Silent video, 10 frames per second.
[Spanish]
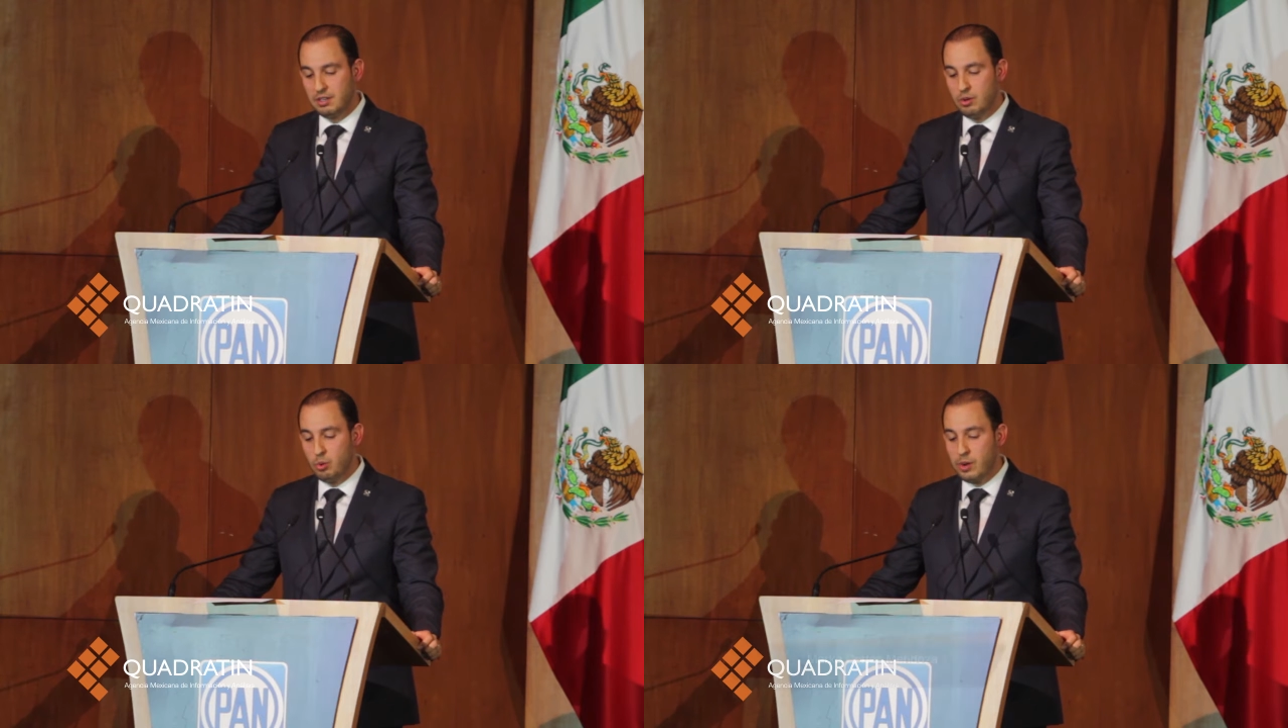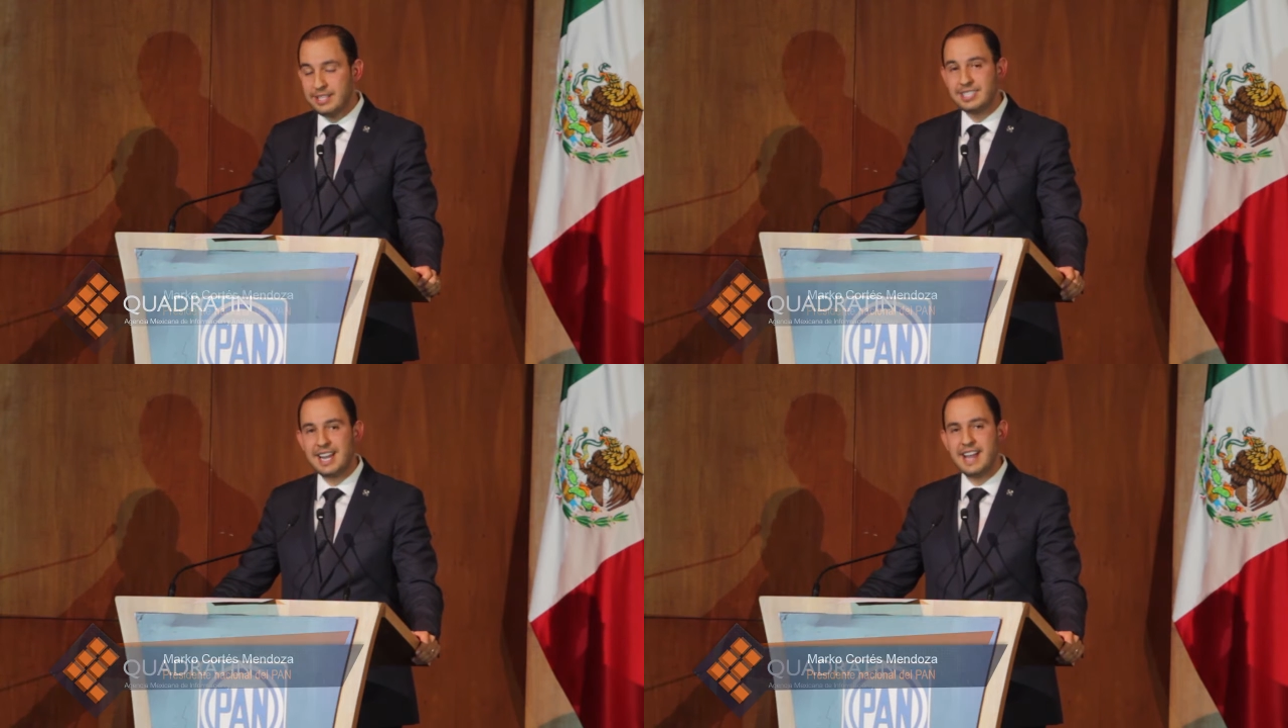
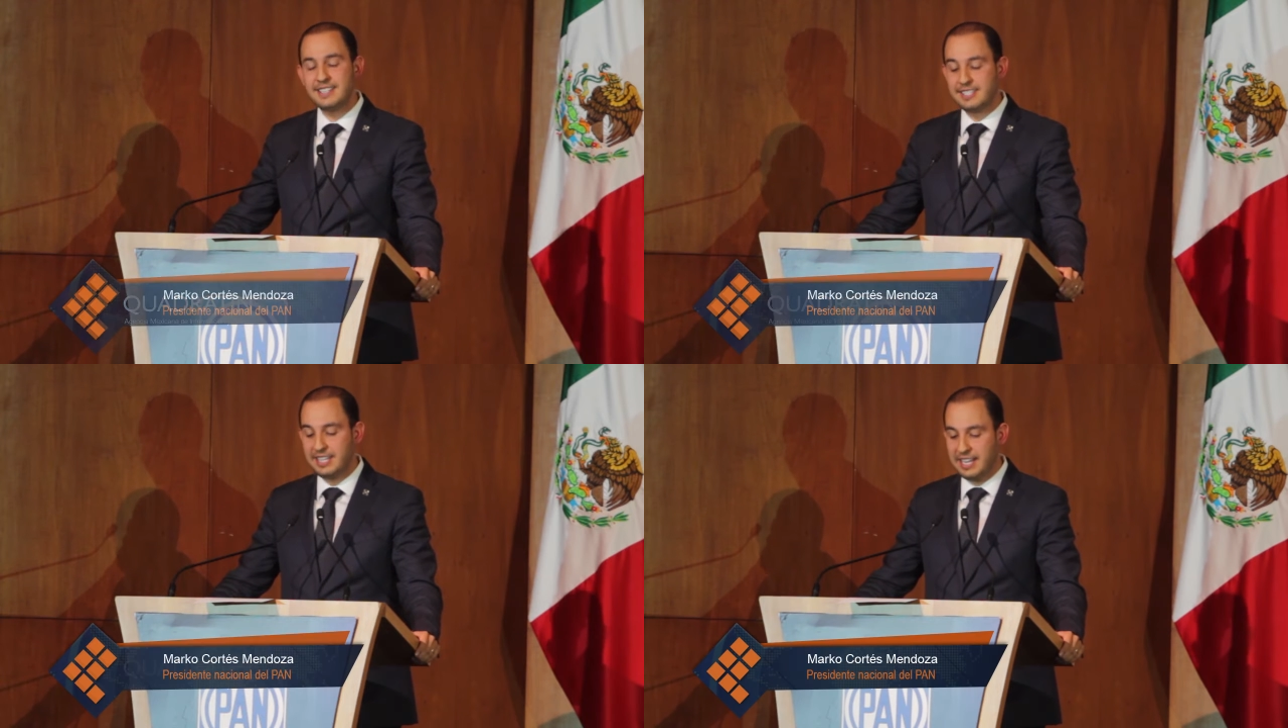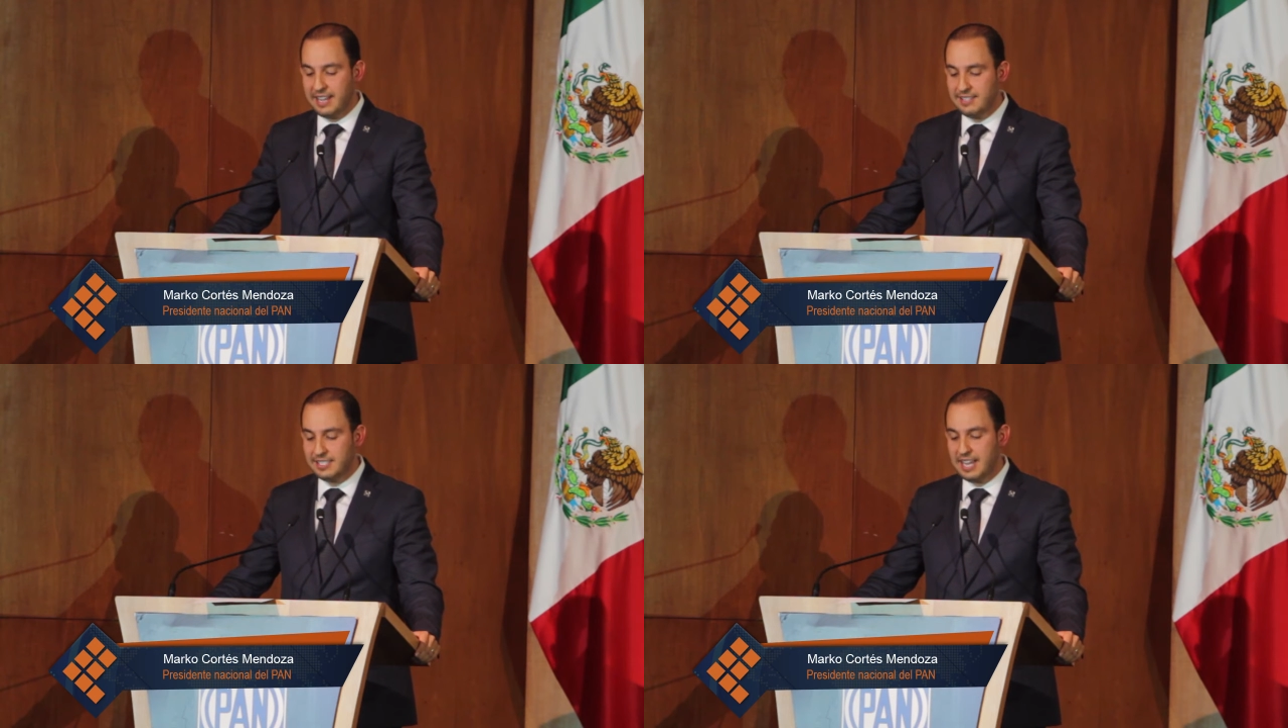nuestra
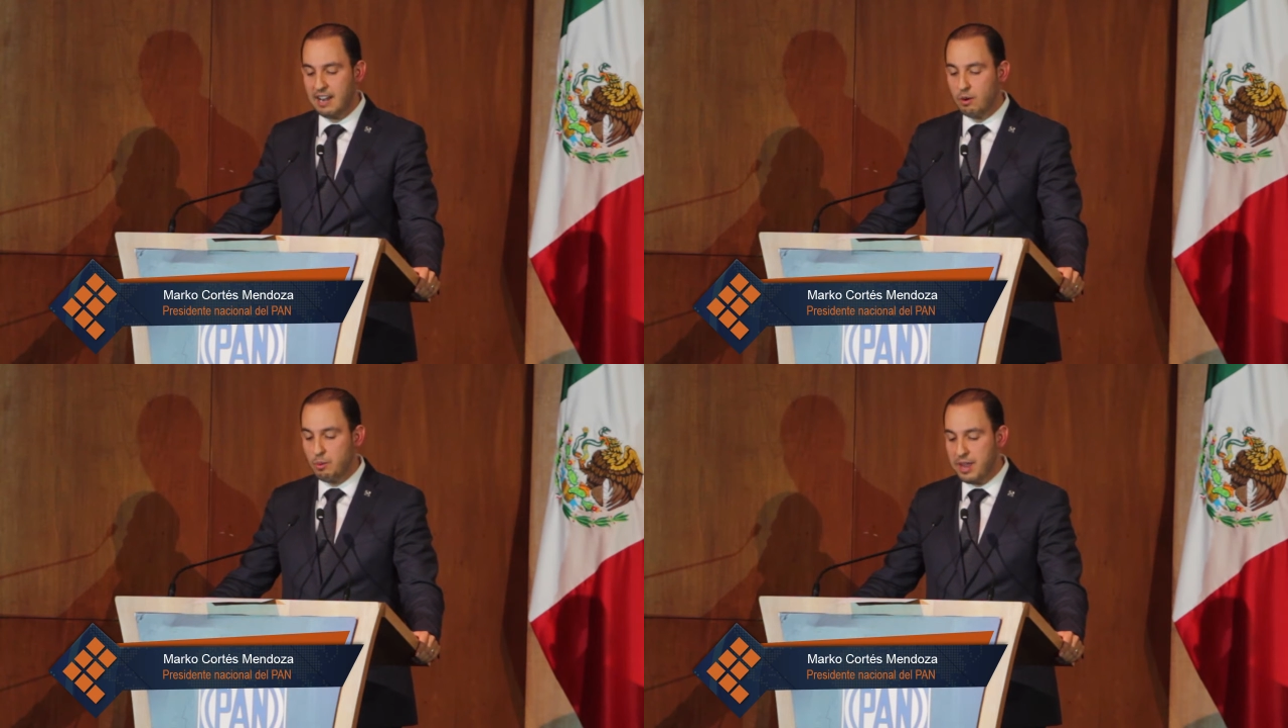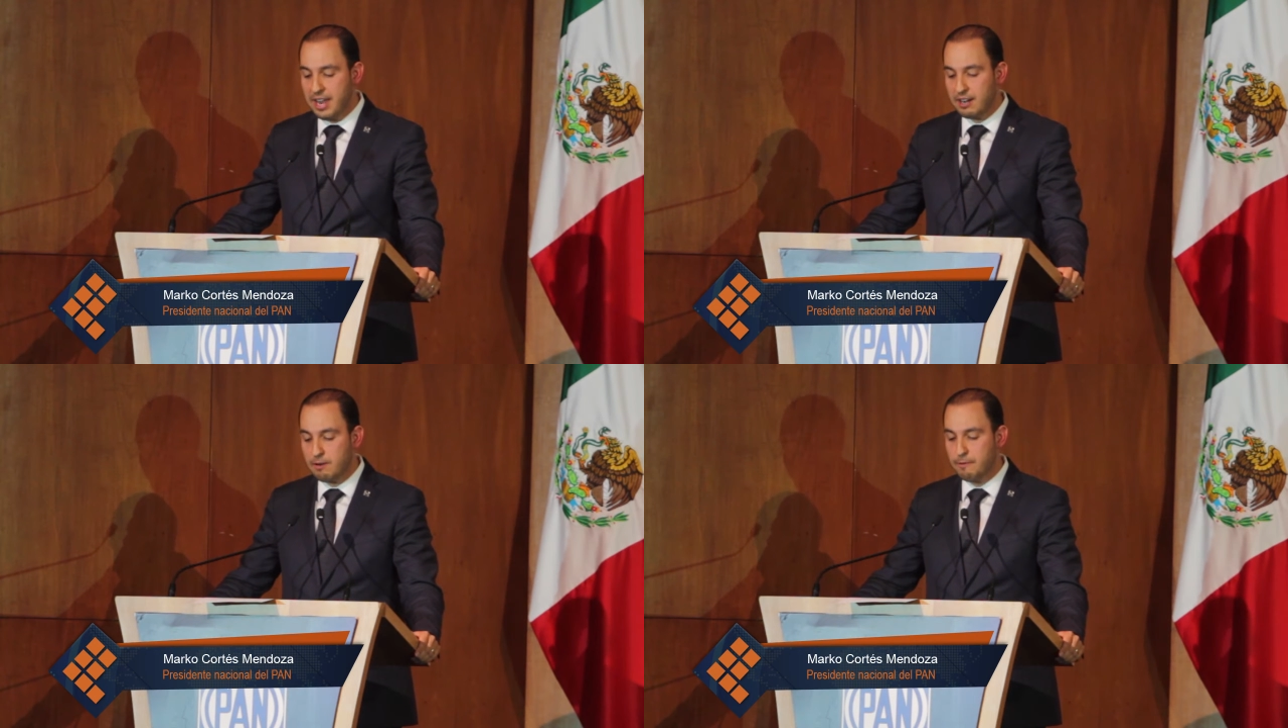exigencia al
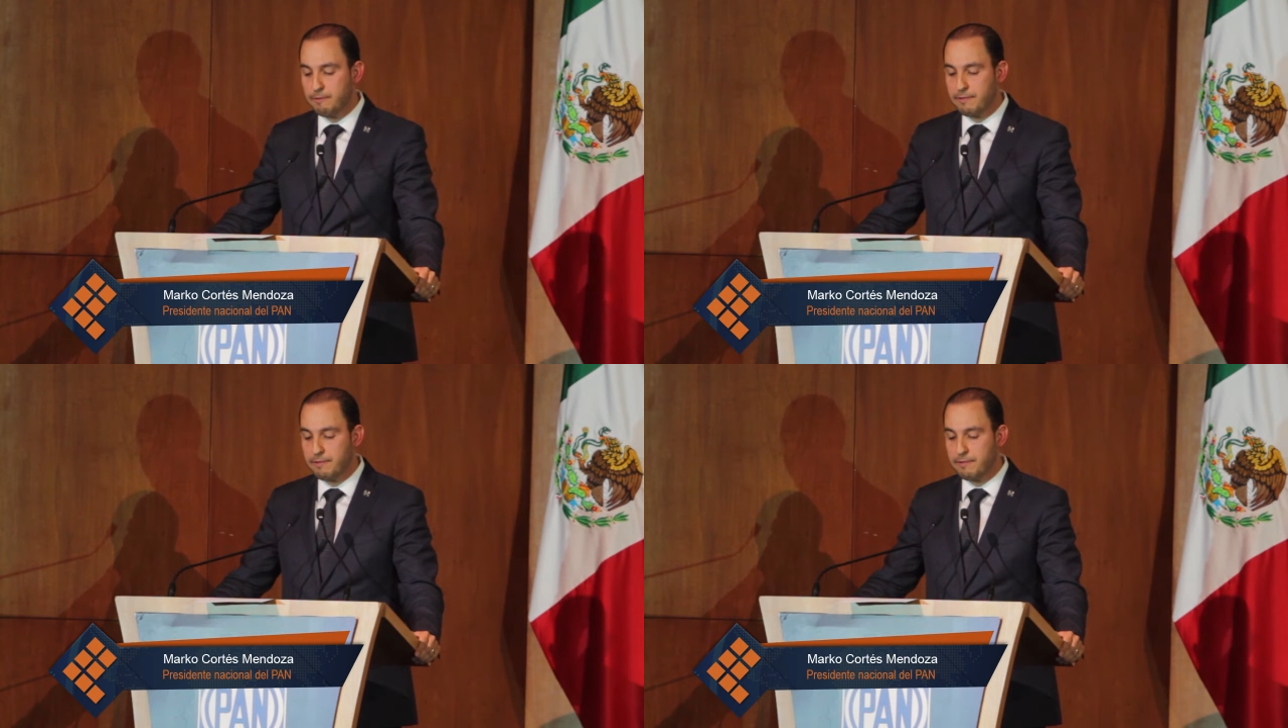gobierno